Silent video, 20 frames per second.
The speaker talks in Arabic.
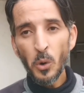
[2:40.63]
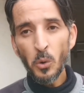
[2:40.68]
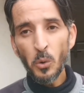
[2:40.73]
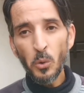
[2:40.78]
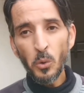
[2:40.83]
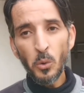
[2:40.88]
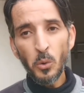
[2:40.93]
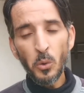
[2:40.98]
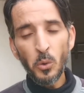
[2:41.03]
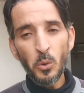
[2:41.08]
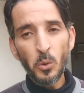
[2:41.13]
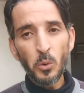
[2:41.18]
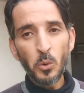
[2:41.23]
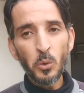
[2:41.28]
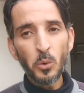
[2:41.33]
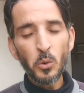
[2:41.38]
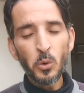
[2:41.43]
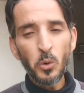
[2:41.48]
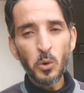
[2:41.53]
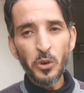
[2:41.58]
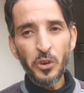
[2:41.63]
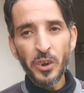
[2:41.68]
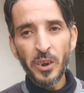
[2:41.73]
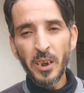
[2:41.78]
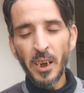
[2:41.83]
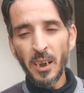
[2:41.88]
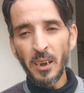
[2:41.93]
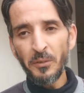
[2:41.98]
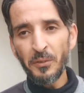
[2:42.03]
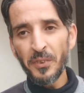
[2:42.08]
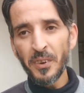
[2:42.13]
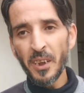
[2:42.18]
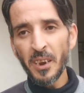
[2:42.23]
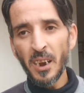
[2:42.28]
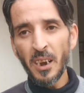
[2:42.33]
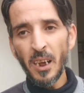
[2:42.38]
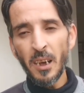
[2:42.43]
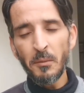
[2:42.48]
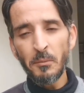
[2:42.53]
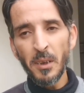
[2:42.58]
وكل شيء كاع
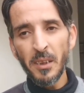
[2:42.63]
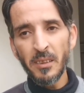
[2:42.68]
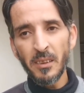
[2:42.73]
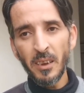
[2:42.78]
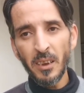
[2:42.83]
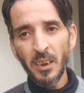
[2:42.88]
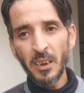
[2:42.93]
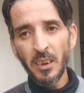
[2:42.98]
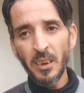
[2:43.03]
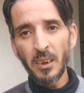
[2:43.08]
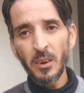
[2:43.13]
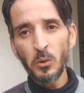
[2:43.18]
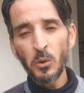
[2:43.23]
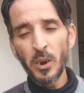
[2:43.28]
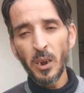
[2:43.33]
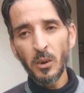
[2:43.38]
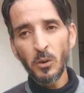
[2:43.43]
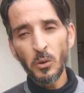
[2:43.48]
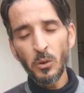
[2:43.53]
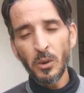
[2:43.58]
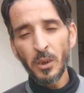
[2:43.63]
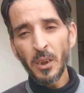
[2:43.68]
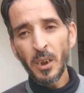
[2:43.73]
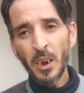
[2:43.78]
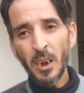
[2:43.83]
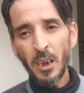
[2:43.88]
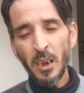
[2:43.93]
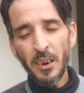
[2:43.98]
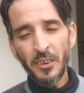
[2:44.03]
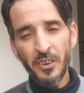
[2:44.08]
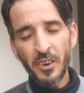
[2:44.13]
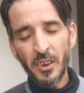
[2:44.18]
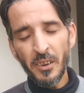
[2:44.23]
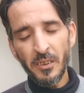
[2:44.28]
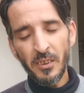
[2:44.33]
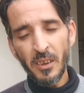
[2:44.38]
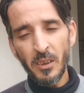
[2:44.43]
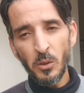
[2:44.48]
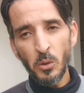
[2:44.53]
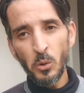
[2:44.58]
الفنانه الامازيغيين ولا اللي جا
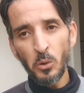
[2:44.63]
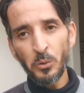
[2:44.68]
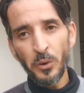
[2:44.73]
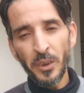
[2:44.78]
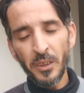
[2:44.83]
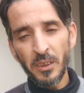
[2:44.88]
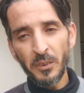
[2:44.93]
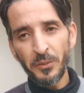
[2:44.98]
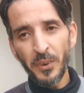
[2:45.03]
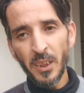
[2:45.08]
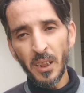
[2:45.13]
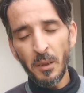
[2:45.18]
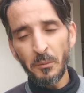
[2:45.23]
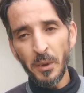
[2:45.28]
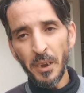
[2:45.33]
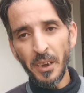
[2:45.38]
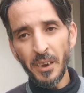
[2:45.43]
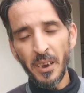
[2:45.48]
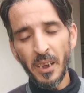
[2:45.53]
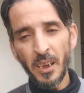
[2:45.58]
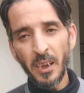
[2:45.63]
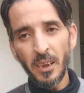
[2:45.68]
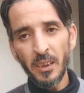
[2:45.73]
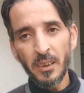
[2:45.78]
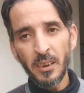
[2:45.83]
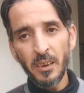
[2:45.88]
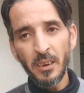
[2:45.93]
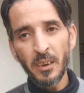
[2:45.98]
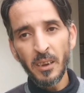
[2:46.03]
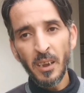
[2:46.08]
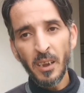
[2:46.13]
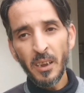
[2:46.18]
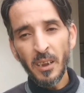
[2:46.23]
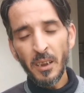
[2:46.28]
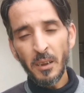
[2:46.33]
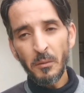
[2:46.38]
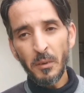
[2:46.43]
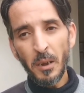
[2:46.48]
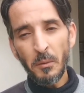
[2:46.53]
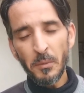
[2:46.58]
ساندو في هذه المحنه هذه
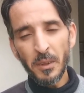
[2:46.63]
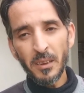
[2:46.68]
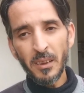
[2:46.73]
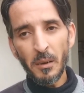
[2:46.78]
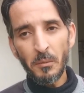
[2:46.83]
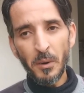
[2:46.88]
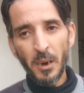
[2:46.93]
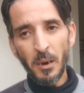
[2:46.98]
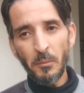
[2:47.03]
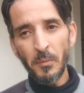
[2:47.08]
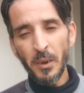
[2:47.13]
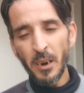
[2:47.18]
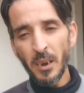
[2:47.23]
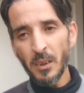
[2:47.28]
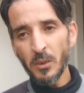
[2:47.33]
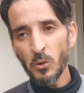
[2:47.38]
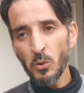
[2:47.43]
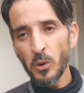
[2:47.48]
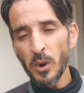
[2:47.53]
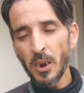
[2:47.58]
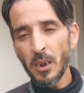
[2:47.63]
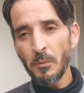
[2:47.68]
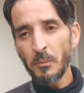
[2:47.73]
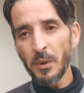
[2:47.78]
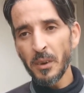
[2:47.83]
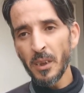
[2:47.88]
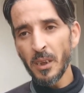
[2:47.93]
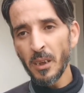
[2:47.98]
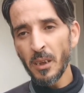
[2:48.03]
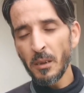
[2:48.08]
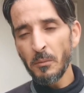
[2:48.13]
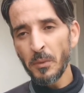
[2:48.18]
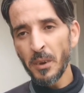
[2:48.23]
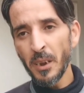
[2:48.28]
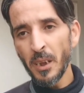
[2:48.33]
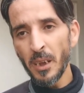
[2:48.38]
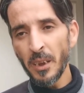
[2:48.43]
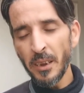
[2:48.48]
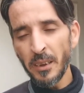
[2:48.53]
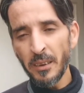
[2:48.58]
لا من طابع مرانت ولا من
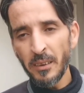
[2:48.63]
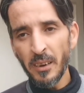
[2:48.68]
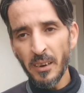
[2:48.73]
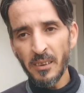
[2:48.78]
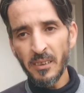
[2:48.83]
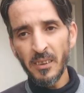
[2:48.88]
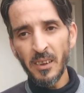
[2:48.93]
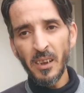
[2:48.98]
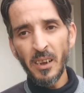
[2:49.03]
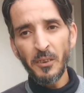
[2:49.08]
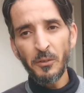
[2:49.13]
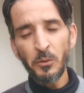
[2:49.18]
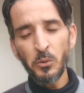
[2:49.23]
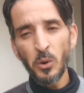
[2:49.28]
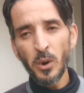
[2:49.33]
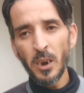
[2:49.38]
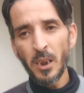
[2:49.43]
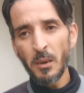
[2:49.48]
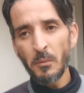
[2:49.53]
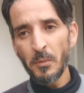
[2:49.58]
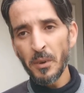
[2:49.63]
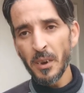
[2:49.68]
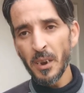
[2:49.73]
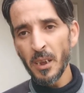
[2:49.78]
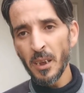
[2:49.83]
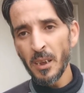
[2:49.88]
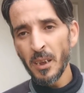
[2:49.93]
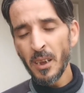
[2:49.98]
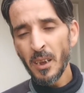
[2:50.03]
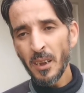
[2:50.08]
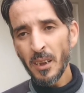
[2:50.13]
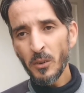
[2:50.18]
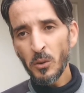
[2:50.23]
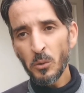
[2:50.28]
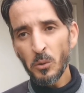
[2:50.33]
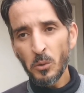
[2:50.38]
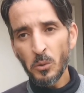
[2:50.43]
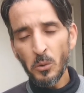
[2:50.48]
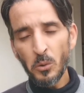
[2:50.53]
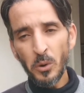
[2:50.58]
من انرزاف ولا من
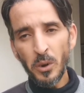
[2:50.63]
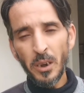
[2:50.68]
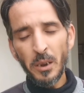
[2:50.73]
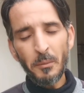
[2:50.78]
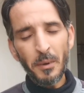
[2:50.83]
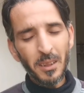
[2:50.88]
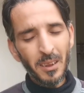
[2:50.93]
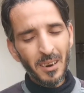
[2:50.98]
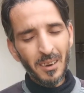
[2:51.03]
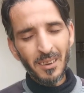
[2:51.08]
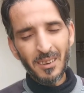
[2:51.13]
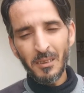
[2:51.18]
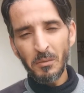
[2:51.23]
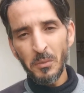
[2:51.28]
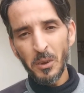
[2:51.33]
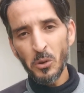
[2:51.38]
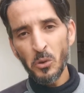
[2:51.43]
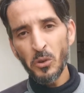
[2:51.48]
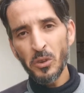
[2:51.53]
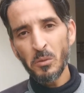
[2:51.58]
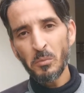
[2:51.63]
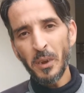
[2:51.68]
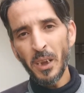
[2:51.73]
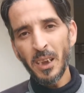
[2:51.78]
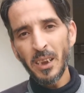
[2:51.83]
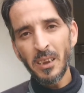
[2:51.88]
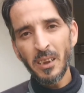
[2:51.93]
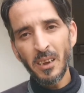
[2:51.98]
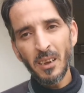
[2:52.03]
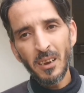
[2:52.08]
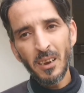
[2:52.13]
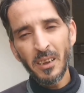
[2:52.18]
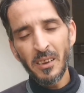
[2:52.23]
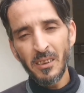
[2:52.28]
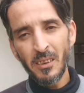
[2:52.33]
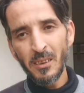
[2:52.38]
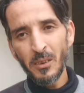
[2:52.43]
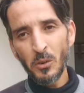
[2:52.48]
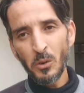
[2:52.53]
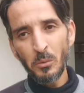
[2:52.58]
واللي ما ذكرت سميتو يسمح لي الله
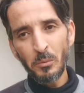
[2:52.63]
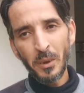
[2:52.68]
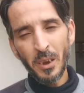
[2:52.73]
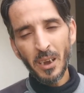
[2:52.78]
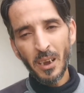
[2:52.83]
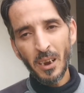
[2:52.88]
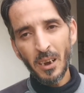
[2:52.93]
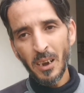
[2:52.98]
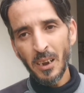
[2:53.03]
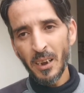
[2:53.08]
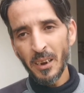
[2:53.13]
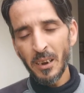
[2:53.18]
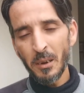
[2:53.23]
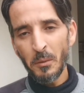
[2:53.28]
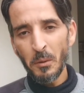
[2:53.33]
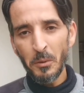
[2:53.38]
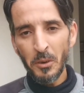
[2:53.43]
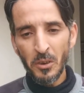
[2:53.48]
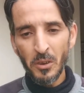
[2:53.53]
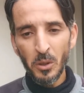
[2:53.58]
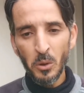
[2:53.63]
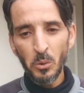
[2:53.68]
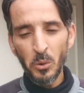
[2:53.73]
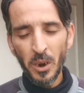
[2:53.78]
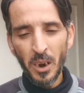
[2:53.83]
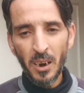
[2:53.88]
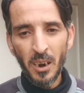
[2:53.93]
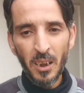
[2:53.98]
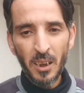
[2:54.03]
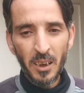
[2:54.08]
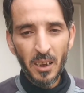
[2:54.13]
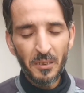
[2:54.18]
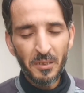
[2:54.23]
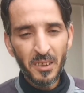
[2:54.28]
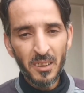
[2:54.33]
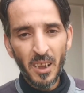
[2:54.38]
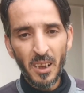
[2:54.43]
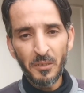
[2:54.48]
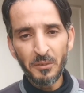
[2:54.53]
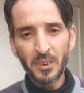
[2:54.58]
يجزيكم بخير لان ما بغيتش نطول على الاخ
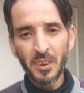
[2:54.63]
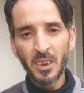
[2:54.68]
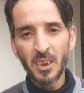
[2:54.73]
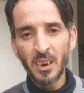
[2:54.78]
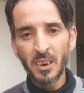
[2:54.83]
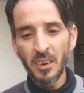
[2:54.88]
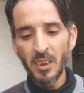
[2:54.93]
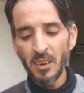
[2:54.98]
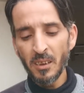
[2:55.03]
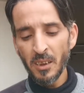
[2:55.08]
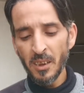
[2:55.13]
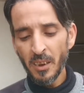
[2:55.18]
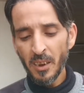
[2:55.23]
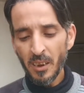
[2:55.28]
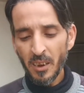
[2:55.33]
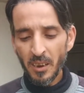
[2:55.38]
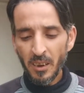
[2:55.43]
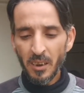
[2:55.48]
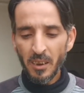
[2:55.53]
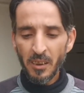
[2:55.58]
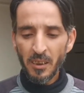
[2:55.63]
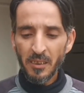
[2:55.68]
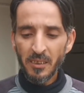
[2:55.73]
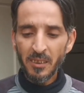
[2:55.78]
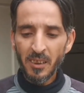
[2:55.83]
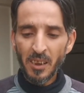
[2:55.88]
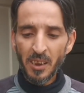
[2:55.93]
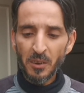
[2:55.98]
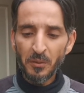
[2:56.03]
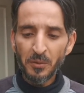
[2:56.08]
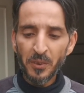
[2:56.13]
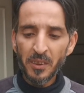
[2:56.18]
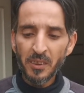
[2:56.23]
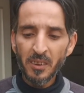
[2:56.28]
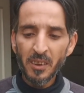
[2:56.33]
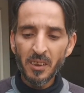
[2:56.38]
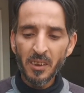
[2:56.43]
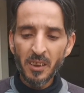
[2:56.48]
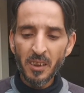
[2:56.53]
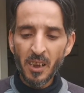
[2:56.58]
الصحفي ديالنا آه، صحيفه
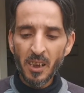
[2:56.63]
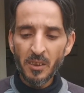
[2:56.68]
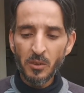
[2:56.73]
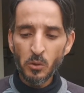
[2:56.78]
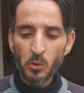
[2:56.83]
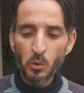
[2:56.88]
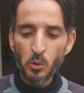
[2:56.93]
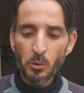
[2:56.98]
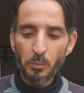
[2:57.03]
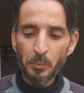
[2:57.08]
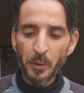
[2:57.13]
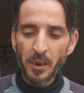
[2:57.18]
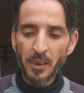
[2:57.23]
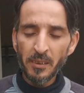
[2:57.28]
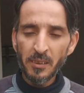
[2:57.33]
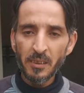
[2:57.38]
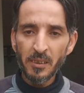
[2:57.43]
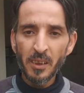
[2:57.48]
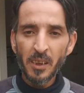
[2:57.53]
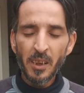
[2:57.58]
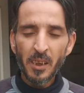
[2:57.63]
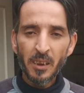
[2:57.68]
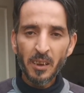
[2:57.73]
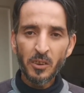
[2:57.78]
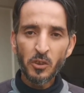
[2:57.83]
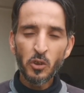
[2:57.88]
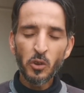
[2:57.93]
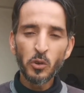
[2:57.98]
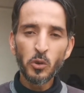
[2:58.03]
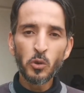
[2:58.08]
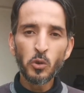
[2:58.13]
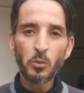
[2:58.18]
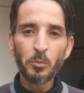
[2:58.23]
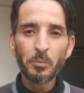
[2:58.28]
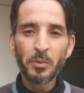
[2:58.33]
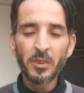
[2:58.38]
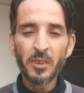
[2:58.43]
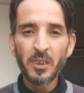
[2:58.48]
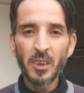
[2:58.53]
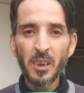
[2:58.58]
ازول بريس كنشكركم
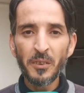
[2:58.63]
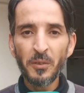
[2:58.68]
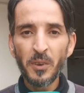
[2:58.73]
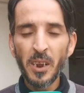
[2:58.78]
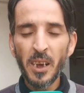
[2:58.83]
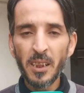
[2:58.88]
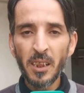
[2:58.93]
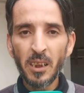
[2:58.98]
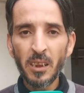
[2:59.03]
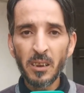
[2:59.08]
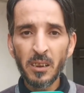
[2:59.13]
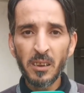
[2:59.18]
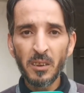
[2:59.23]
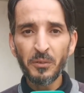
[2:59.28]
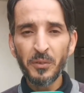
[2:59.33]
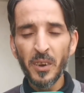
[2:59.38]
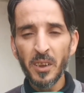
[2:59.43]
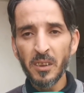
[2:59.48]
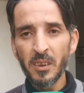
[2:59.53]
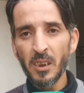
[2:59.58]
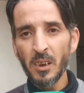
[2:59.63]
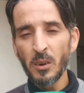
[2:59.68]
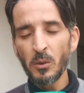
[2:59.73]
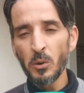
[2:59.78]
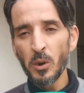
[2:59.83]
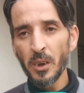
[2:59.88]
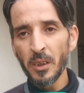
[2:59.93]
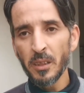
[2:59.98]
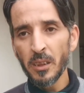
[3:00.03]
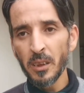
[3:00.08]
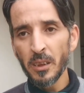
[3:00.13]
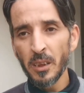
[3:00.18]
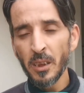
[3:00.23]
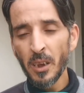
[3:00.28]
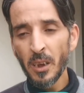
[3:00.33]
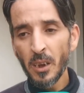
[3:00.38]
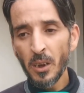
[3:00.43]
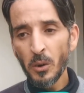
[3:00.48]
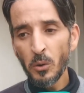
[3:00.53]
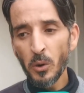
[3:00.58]
بزاف لهذه الالتفاته وهذا
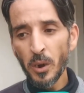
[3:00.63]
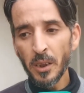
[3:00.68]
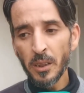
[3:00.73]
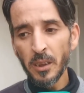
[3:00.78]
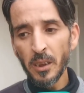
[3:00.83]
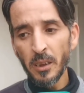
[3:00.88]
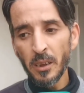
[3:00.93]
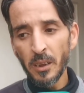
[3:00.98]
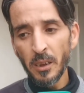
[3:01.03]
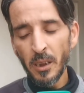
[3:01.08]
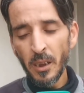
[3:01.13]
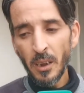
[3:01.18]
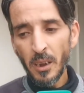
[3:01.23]
وهذا